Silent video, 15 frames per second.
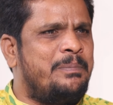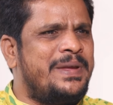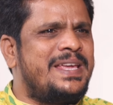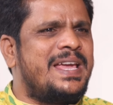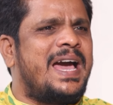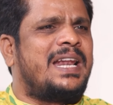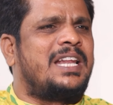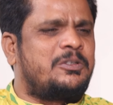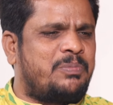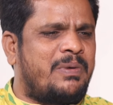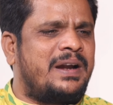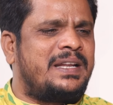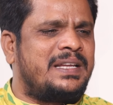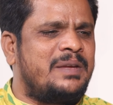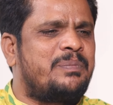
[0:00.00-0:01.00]
బీఆర్ఎస్
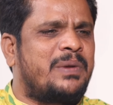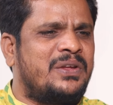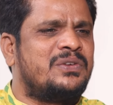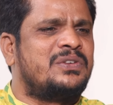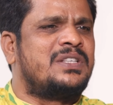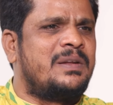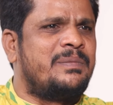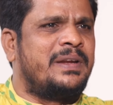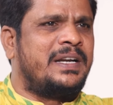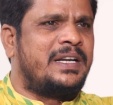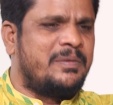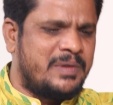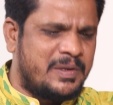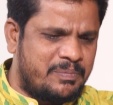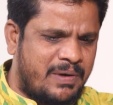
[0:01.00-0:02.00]
పార్టీకి ప్రయోజనం
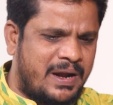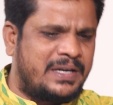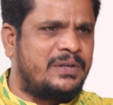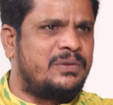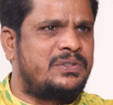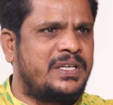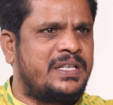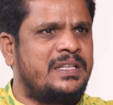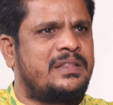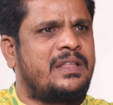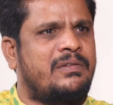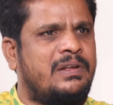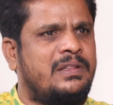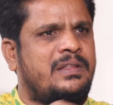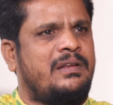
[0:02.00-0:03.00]
ఏంటి మీరు పార్టీలో చేరిన
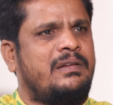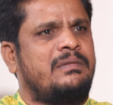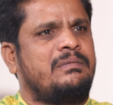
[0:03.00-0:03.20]
తర్వాత